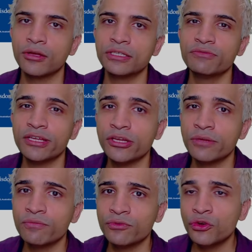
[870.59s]
si vous
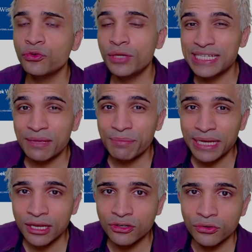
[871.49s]
avez connu
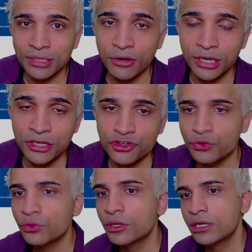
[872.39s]
Isabella dans Dragon Age
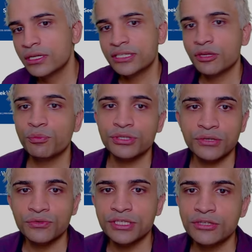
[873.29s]
2, c'est un peu ça
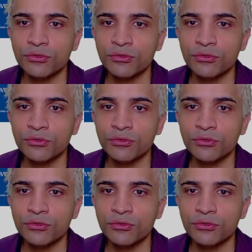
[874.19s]
aussi.